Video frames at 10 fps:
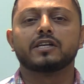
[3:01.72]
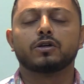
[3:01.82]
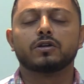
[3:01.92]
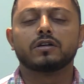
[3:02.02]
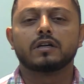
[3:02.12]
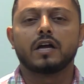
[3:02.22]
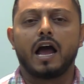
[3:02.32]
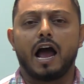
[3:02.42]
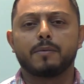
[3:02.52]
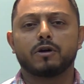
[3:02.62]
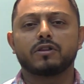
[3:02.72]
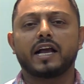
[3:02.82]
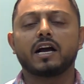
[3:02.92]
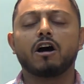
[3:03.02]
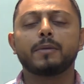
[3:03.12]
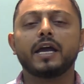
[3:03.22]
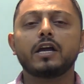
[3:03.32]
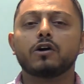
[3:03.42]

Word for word: আয়োজন আবারও দেখা হবে